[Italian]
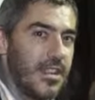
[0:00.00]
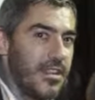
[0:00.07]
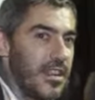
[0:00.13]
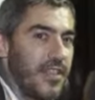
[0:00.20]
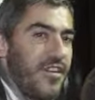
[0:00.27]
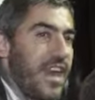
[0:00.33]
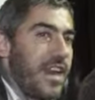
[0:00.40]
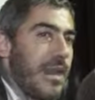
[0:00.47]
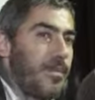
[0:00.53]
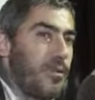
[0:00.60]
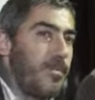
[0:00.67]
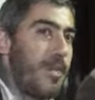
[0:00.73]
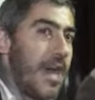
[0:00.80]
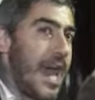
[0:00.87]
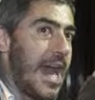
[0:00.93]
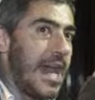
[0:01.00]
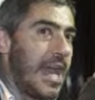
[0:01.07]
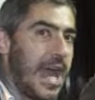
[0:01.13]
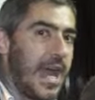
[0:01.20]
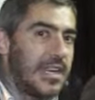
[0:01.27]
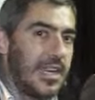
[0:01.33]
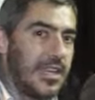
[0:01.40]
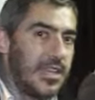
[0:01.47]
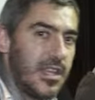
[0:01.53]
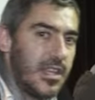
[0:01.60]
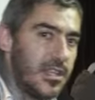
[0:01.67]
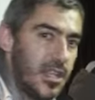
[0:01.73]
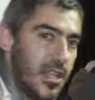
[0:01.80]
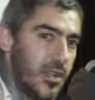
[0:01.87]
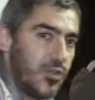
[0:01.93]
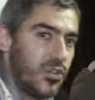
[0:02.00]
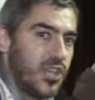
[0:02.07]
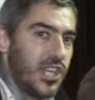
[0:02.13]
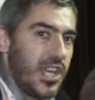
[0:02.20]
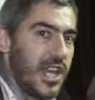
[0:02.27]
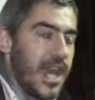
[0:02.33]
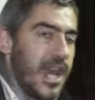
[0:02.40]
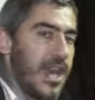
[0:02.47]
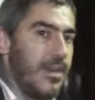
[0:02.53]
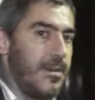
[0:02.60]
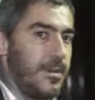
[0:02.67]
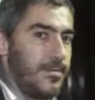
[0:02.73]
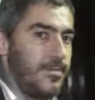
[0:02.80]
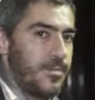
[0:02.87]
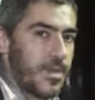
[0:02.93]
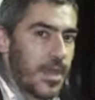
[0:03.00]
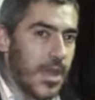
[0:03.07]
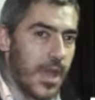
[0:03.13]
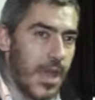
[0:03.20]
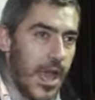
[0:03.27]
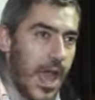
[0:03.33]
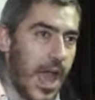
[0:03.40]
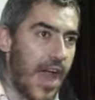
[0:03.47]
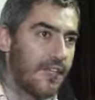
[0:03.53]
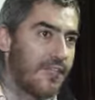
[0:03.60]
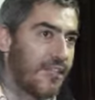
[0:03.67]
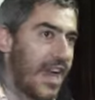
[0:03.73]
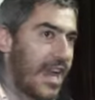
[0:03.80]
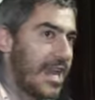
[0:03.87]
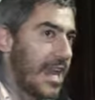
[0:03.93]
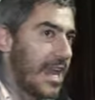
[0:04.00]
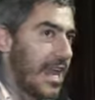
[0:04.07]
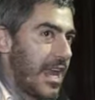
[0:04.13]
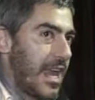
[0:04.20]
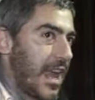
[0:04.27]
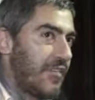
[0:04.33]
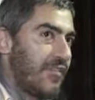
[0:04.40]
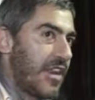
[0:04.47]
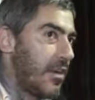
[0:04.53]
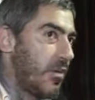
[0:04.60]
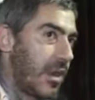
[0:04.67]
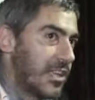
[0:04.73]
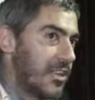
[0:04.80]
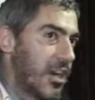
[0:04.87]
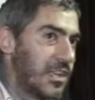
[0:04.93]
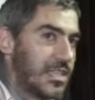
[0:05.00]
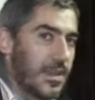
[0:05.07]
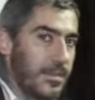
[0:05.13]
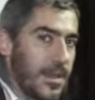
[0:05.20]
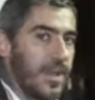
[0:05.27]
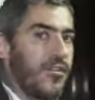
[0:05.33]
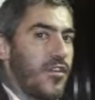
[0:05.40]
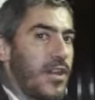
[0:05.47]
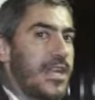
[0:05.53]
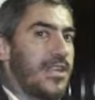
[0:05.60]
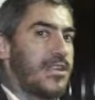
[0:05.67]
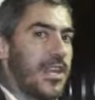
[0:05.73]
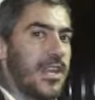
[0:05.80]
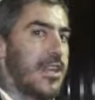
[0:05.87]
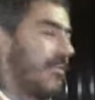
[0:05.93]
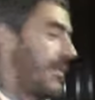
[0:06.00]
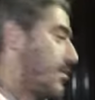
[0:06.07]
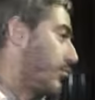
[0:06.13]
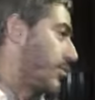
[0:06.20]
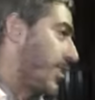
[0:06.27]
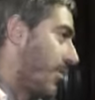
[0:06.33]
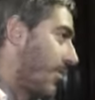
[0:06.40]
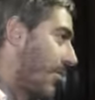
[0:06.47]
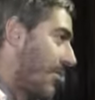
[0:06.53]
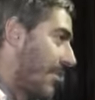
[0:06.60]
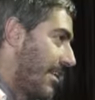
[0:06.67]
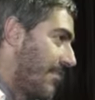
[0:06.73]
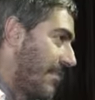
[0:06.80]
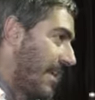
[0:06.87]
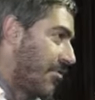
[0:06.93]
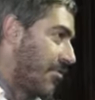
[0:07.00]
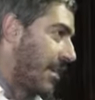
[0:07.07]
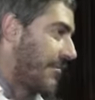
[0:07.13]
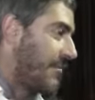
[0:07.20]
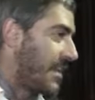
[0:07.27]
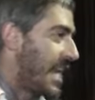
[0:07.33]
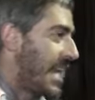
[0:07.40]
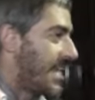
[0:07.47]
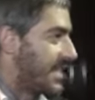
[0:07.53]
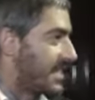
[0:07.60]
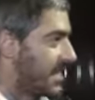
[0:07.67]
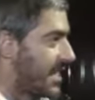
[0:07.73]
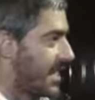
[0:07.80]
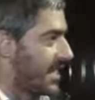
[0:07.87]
di, di, farla più bella, di, di, di riuscire a, a, fare, a, fare, qualcosa per i fiorentini e per tutti coloro che vengono a Firenze.